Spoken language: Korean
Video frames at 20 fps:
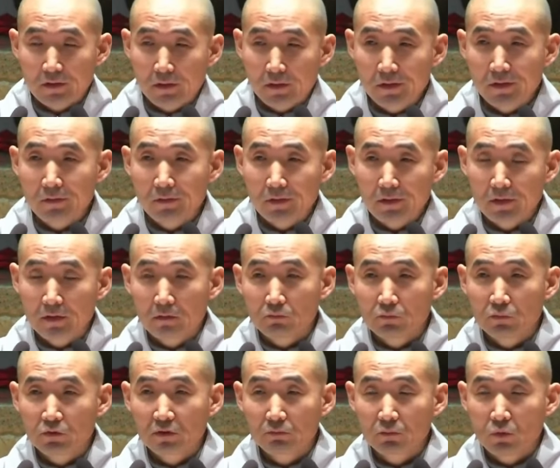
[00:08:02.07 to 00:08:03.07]
어려워요.
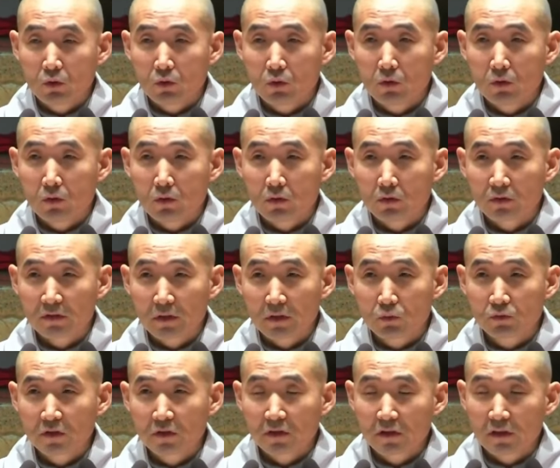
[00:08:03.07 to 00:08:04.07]
무슨 뭐 이제
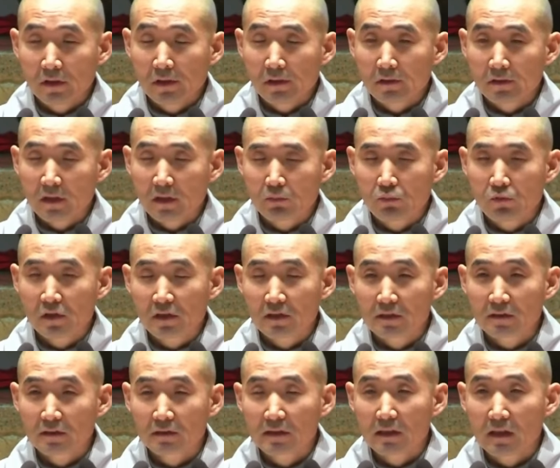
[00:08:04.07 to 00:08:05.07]
OTT,
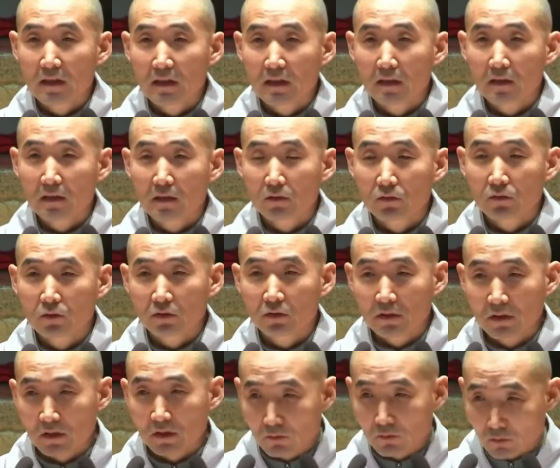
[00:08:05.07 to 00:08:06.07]
넷플릭스냐 또
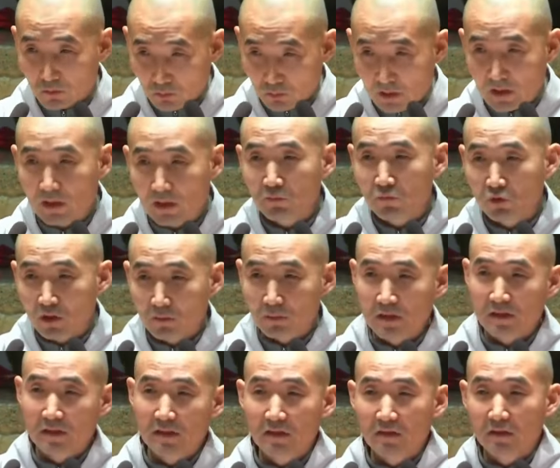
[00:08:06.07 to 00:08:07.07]
이제 관람료가
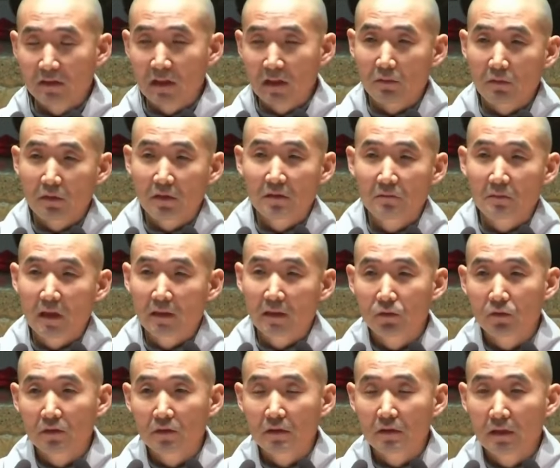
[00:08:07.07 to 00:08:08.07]
비싸졌다 뭐 이런
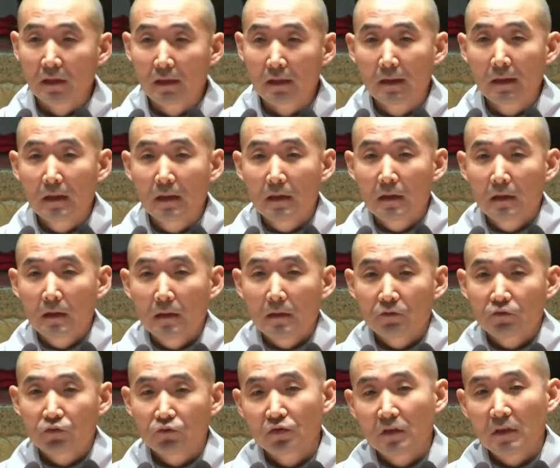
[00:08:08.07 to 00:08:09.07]
말도 있는데
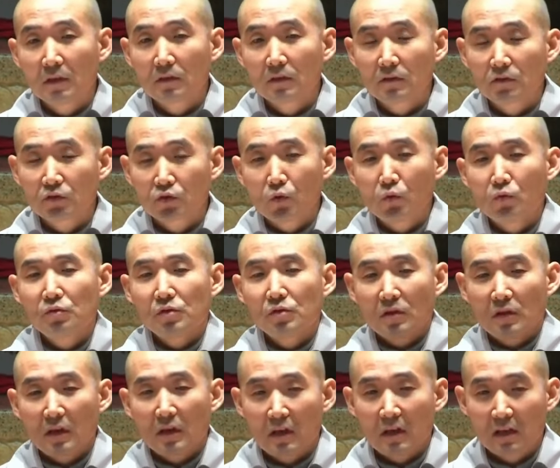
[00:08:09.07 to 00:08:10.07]
중요한 건 좋은
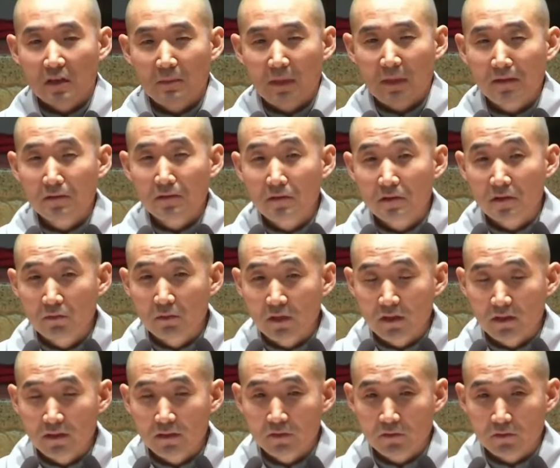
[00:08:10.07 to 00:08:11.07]
영화가 이렇게
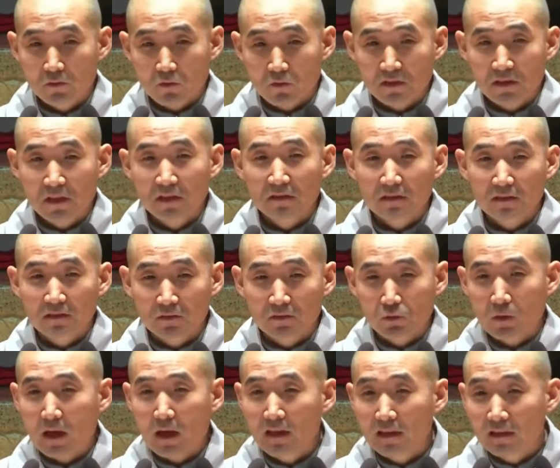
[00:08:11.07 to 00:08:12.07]
만들어지면 관객들은
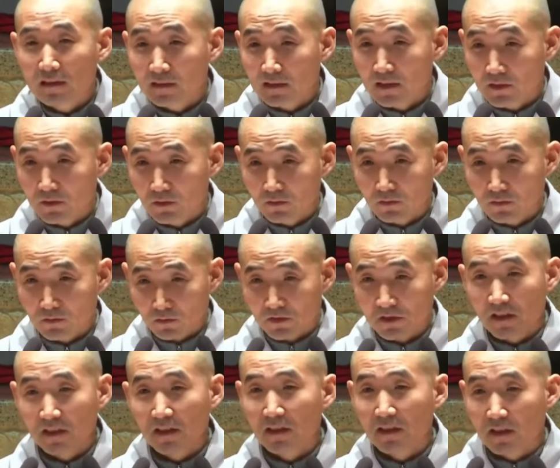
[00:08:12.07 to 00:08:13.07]
또 알잖아요. 또
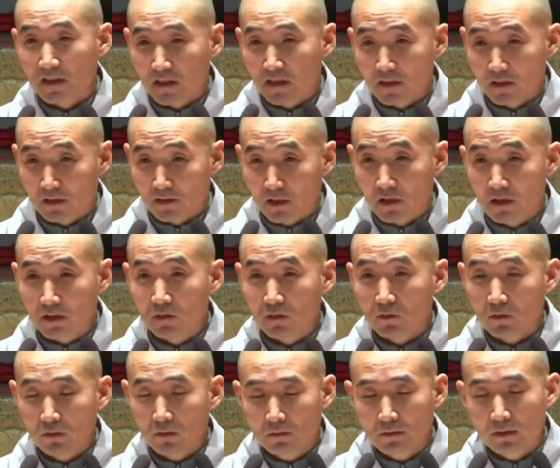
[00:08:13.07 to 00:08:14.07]
찾아가게 돼
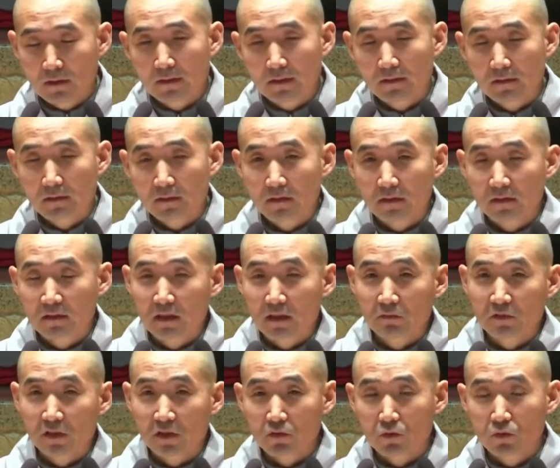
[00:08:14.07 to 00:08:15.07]
있고 뭐 그렇기
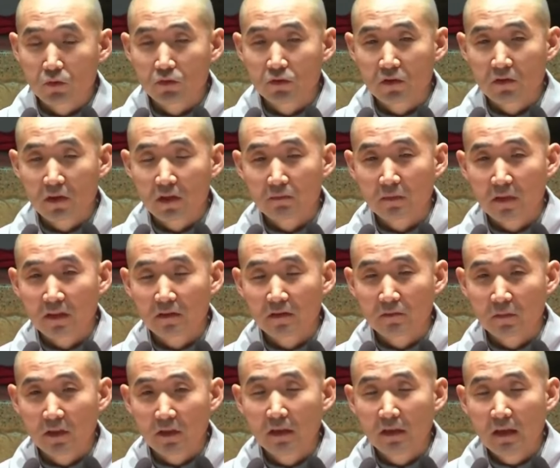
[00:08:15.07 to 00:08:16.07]
때문에 좋은 영화를
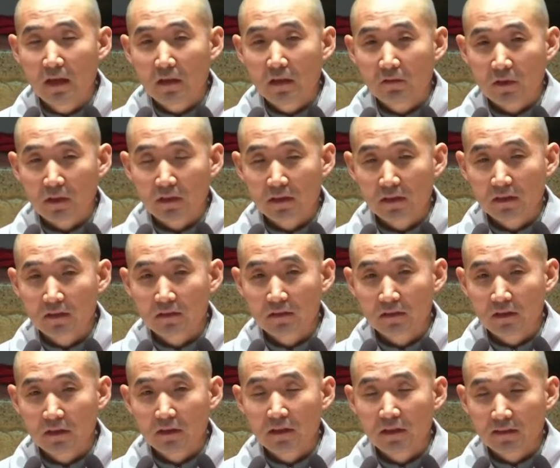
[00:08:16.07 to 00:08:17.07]
만들면
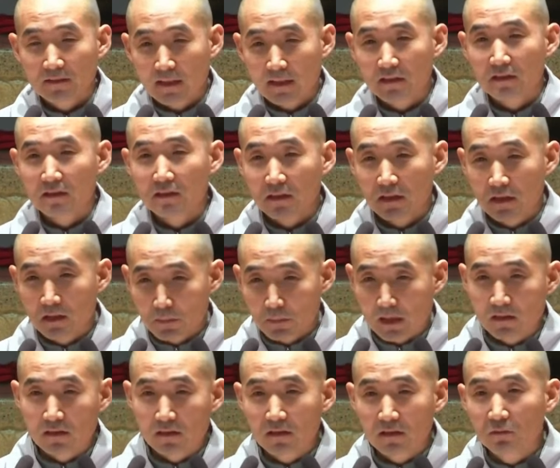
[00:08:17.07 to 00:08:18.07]
관객들이 다시
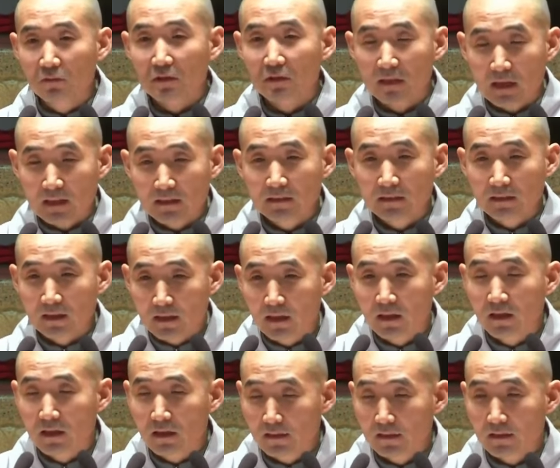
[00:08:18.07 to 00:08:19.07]
발걸음을
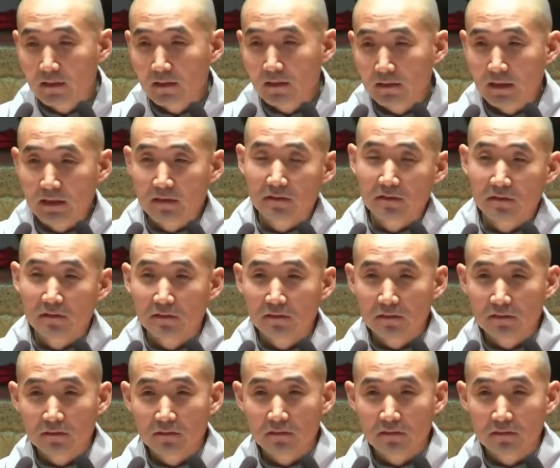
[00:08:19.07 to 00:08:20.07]
한다라는
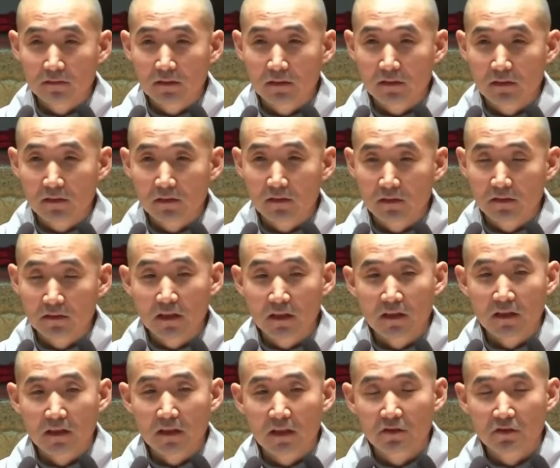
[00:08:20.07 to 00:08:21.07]

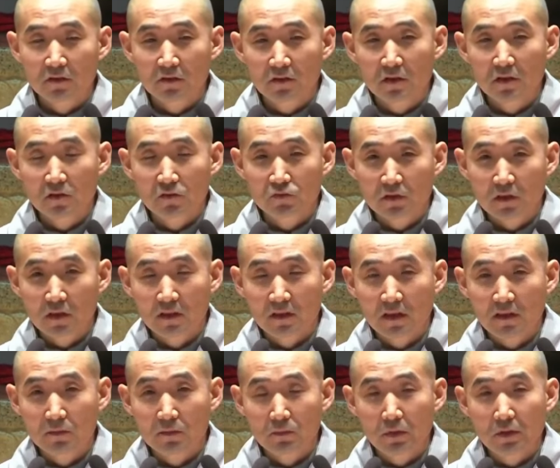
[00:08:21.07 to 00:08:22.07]
이야기가 전해질 수 있겠다
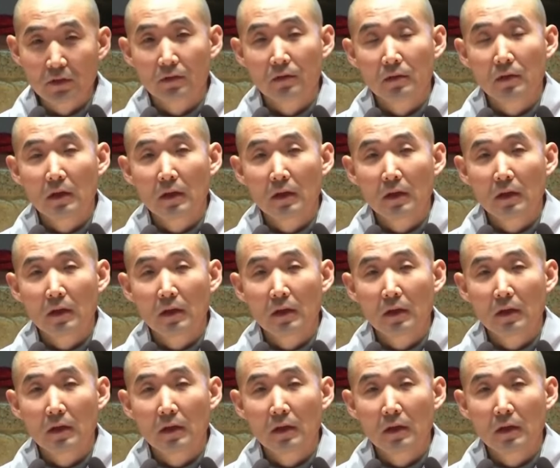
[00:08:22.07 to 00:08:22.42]
싶어요.